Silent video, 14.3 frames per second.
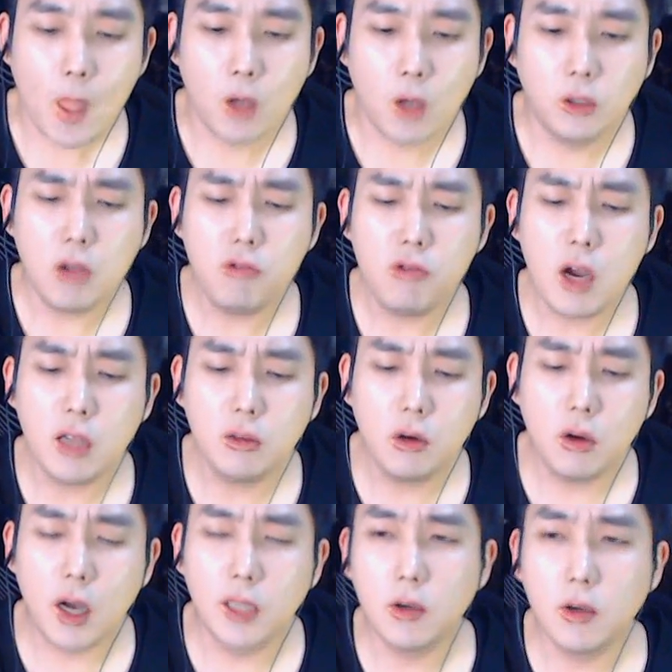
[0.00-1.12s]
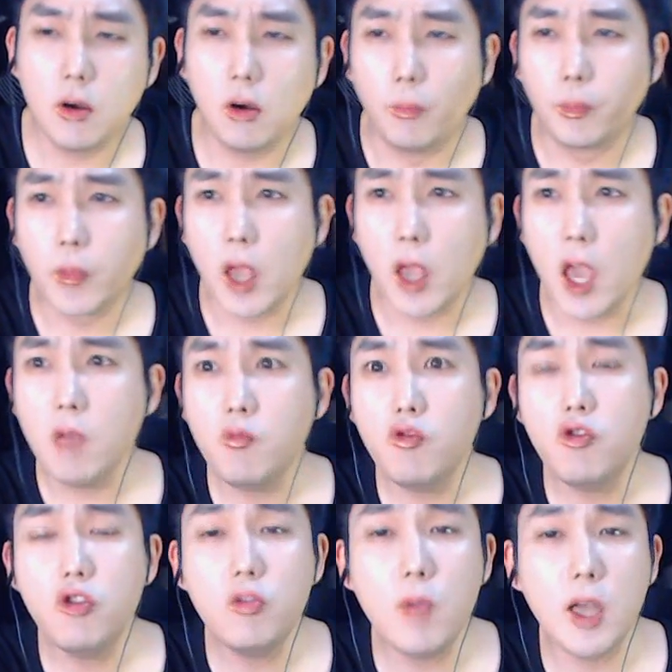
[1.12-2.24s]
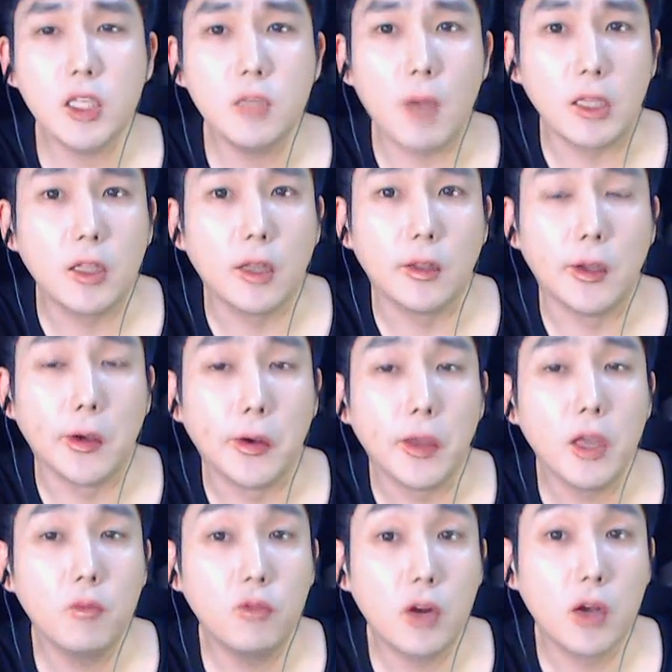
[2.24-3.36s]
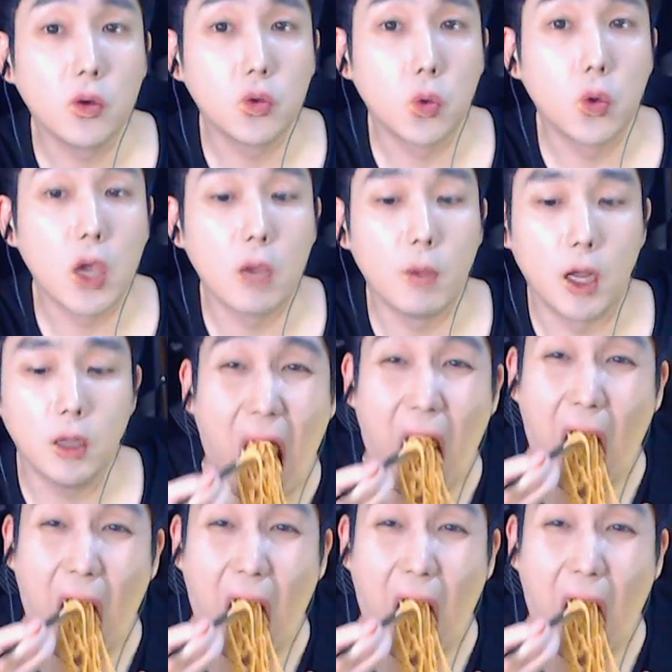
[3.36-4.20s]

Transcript: 새우가 들어가서 해물 맛이 많이 나네요. 해물하고 조개 맛.